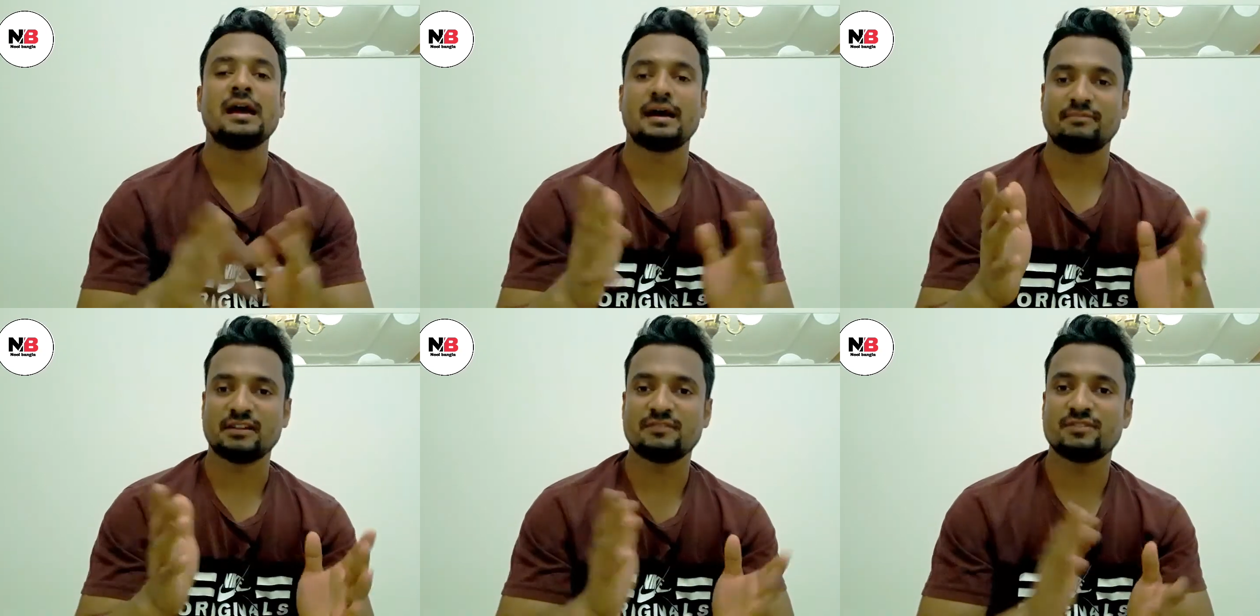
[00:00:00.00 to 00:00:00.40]

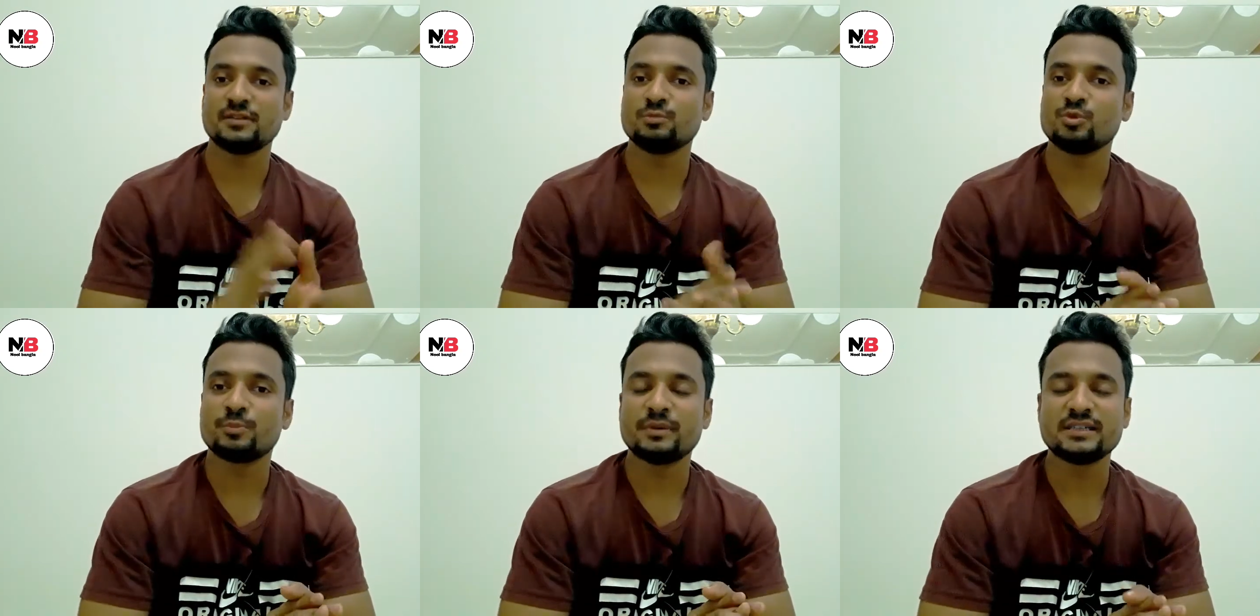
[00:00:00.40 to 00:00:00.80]
আপনার
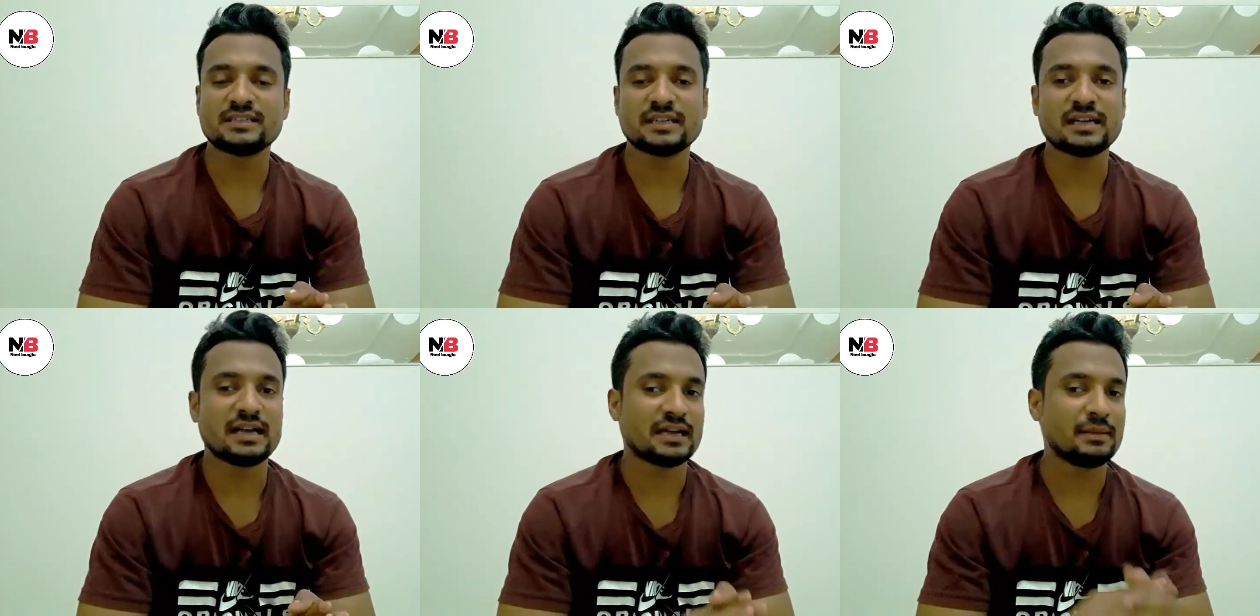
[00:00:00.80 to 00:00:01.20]
ফেসবুক
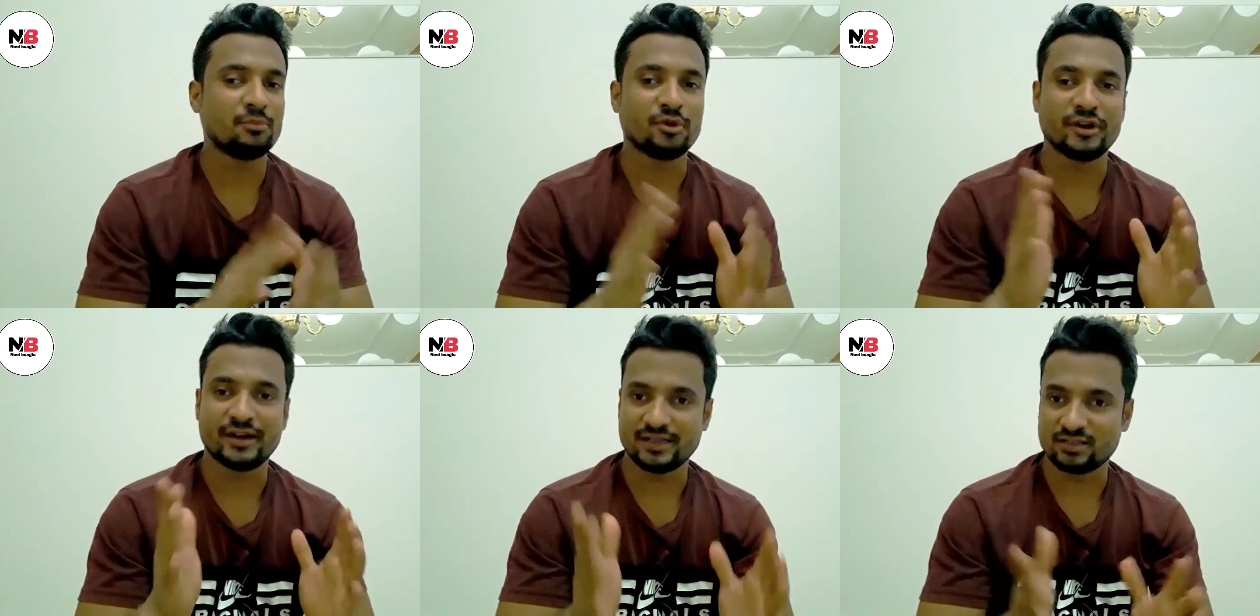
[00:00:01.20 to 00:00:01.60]
পেজটাকে আগে
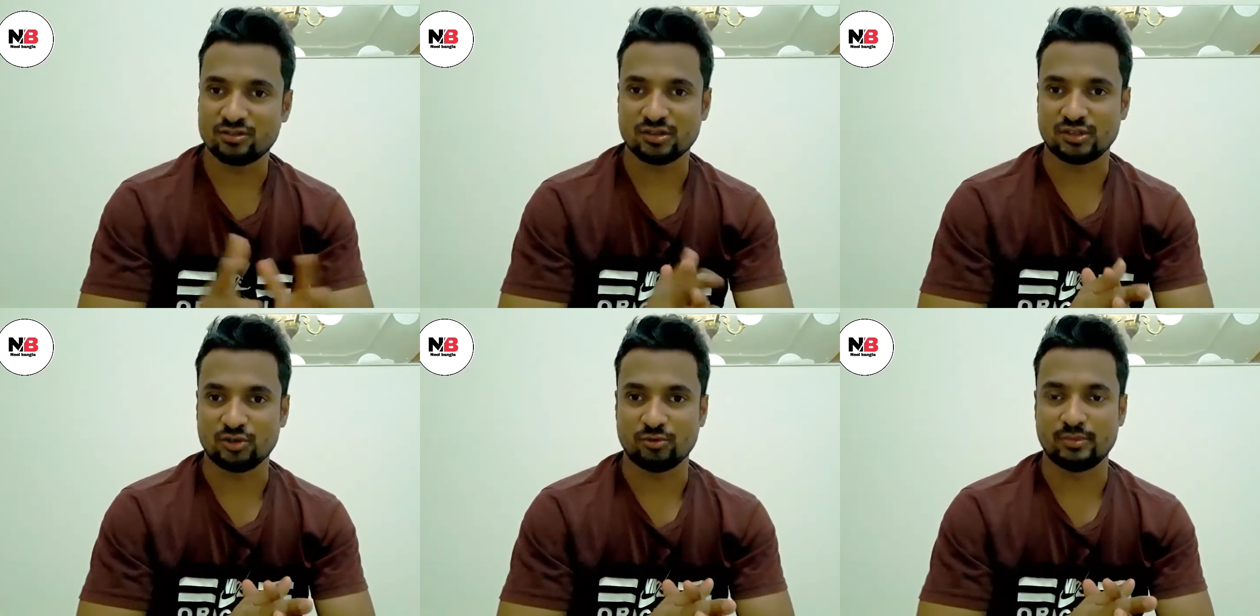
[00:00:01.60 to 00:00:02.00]
মনিটাইজ
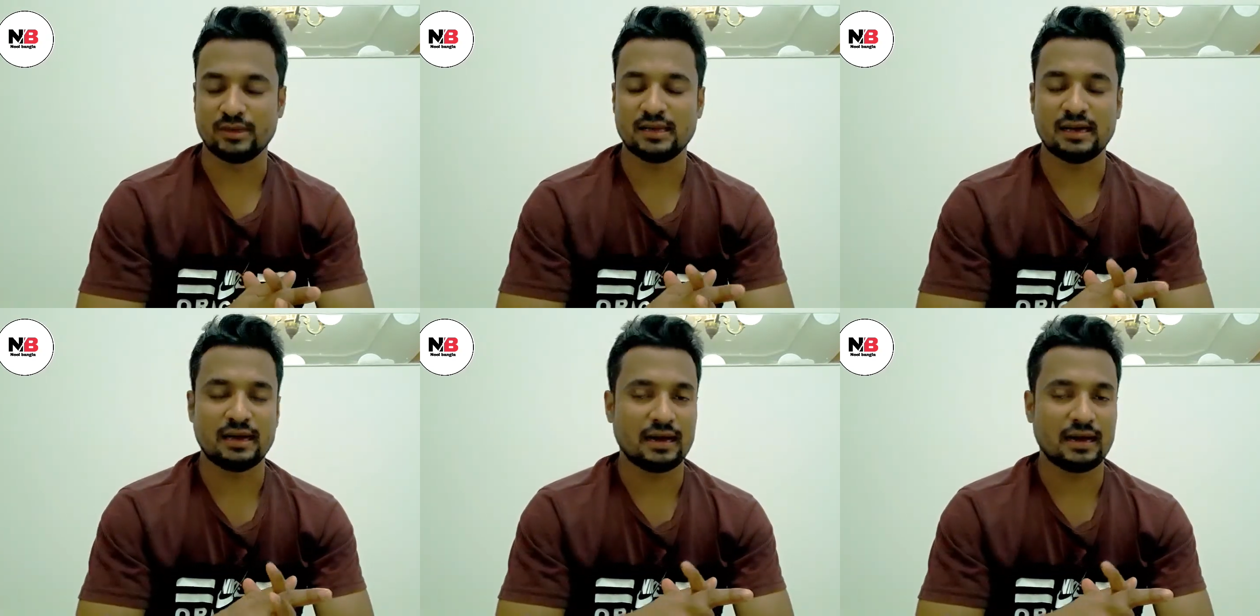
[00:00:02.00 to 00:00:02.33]
করতে হবে